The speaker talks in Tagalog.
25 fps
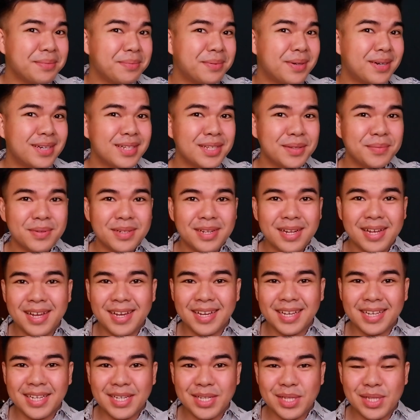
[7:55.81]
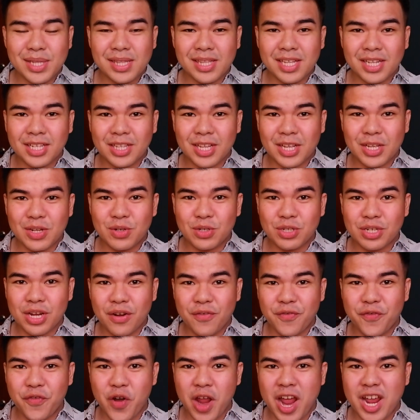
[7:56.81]
mo, di ba nakaka-instant ano
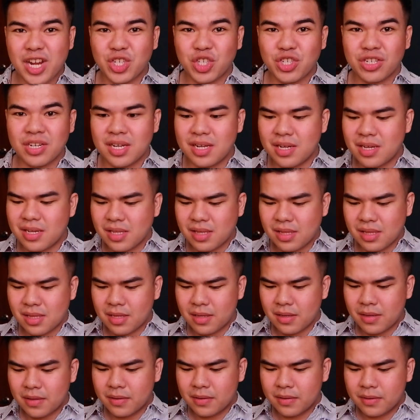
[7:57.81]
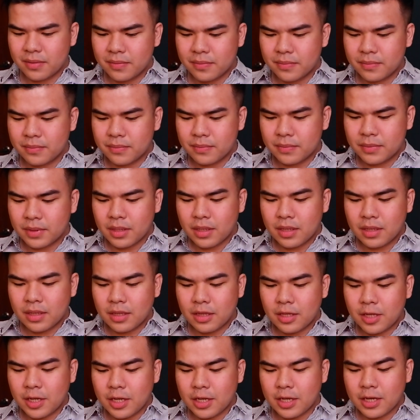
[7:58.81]
siya, freshness?
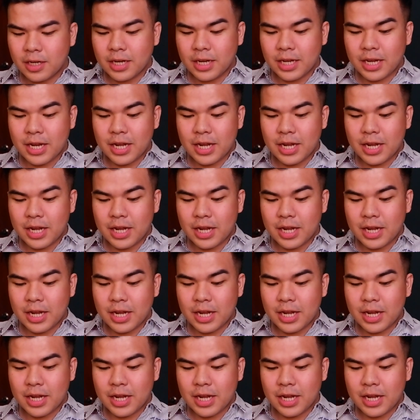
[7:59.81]
Then, ang